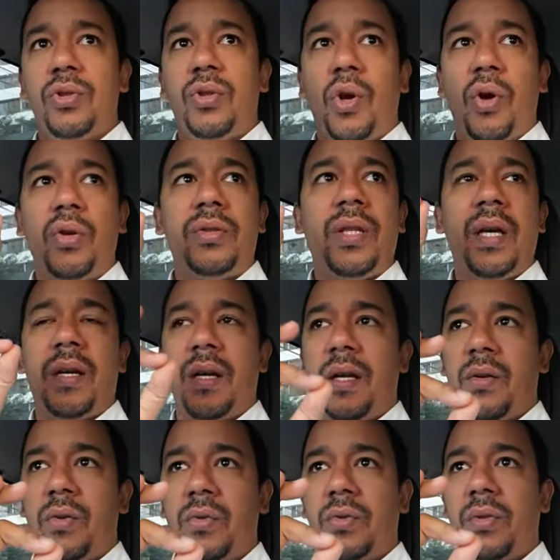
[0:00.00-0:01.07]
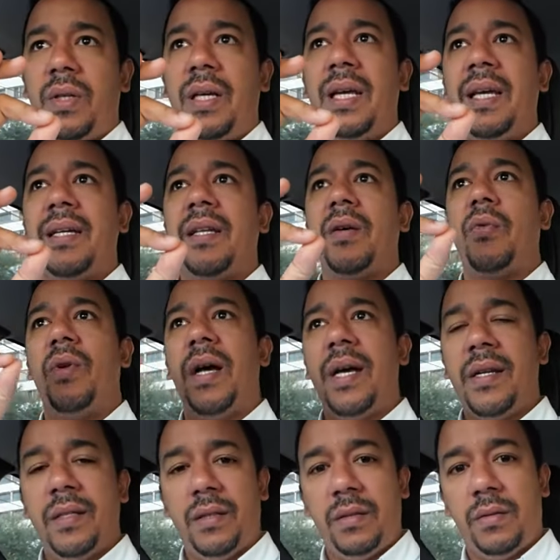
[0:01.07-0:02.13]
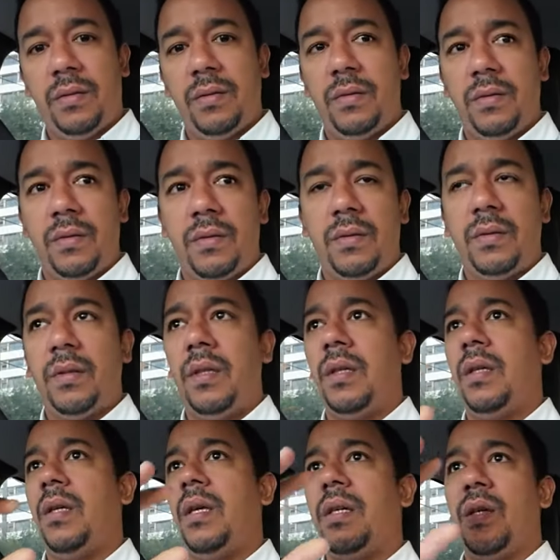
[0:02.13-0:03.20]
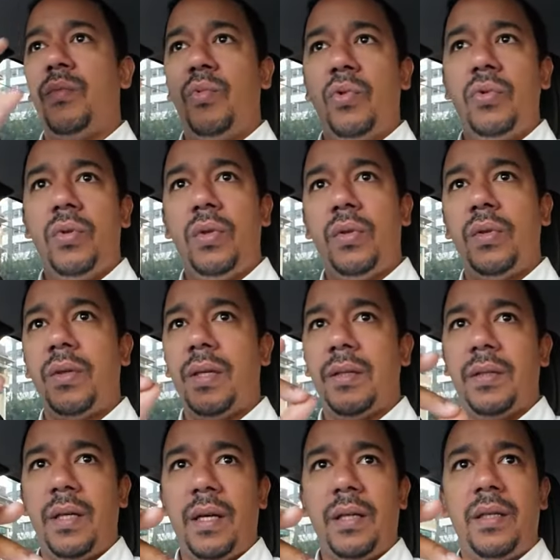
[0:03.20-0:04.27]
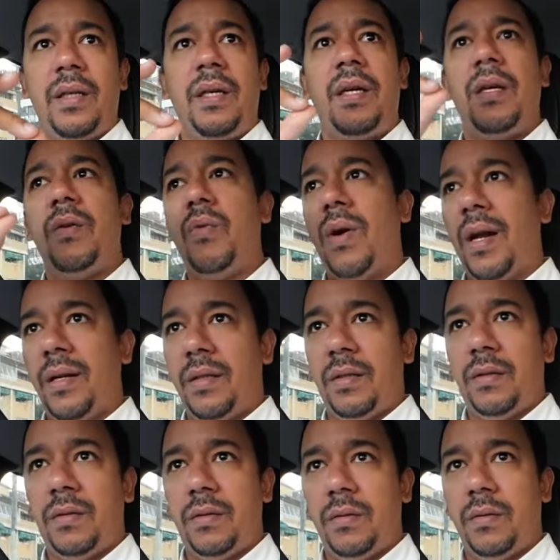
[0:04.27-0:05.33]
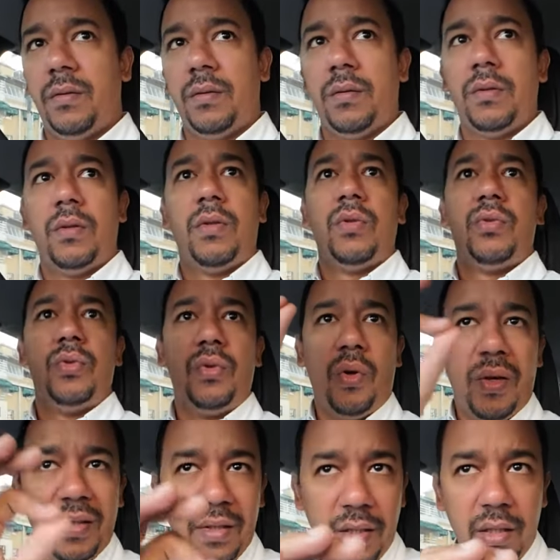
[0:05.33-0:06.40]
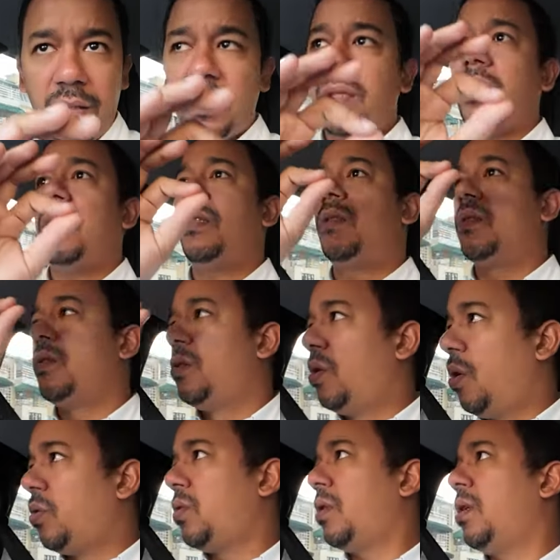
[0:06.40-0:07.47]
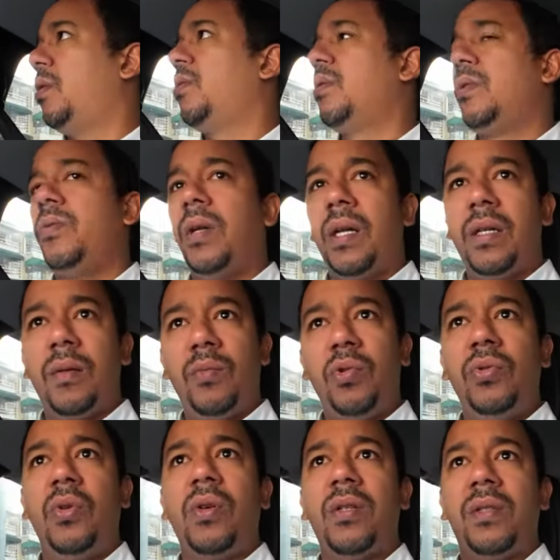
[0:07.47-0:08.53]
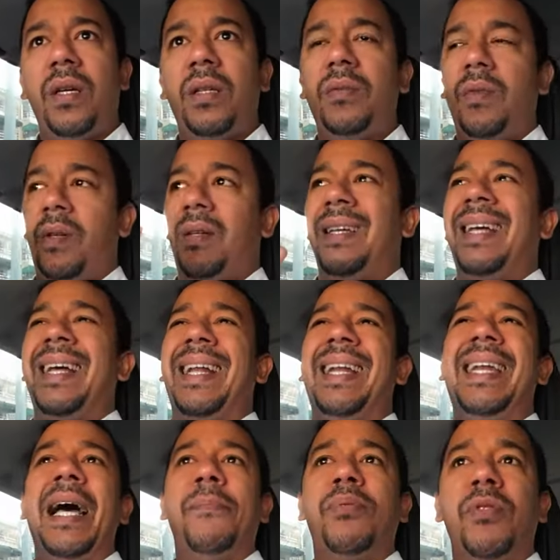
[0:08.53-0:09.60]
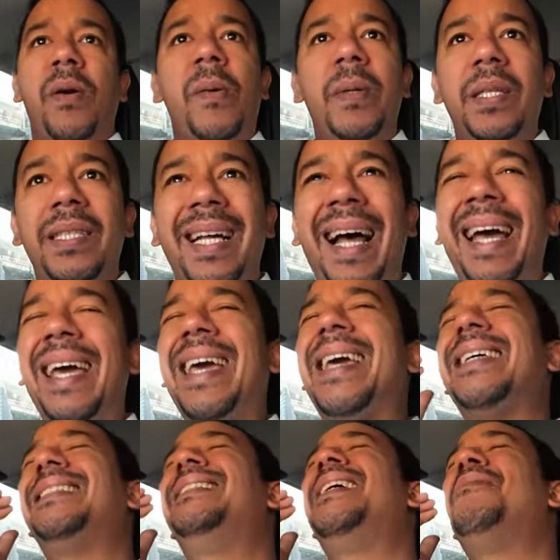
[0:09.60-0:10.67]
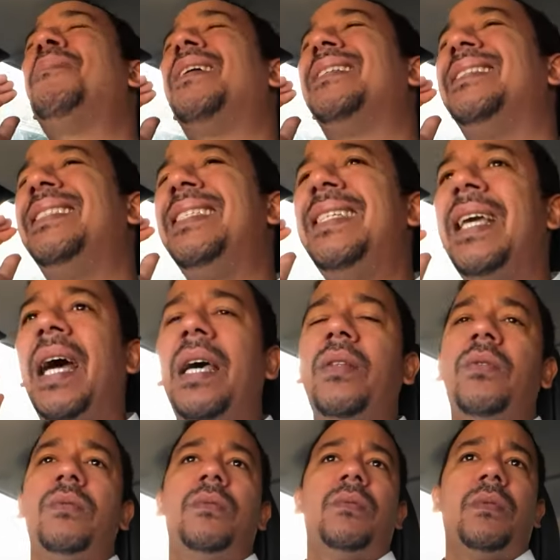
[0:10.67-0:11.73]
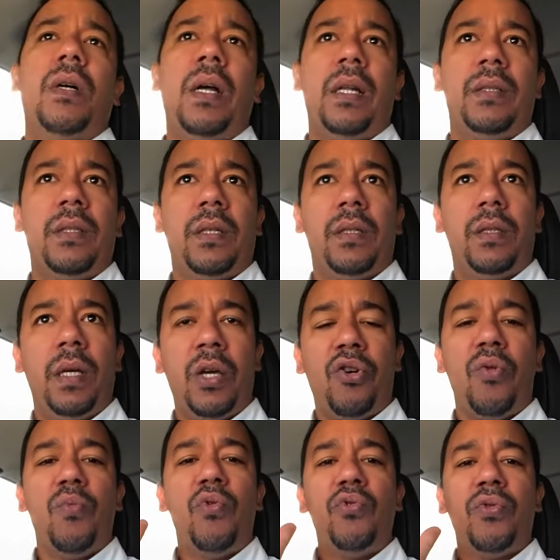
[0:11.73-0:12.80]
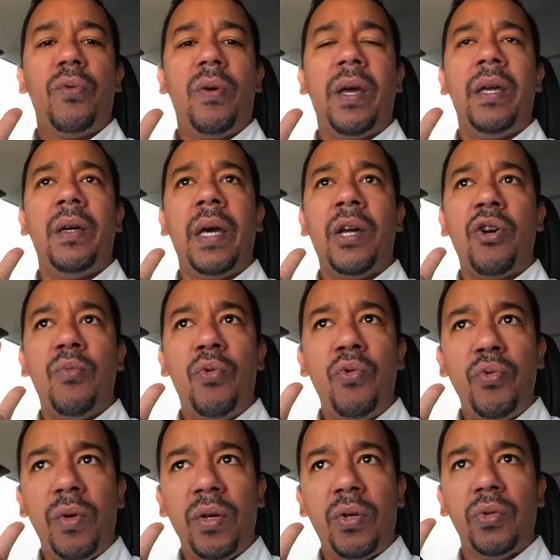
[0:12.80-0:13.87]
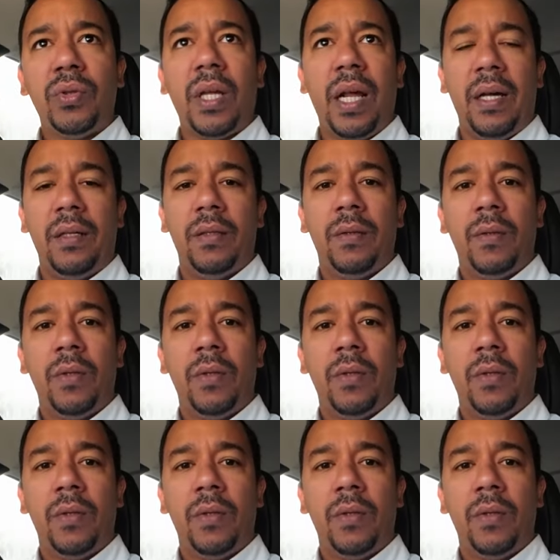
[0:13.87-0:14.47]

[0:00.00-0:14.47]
dos terrenos irregulares en el mundo que sean iguales. No existen dos terrenos irregulares en el mundo que sean iguales. La probabilidad es demasiado alta. Es como uno, es como encontrar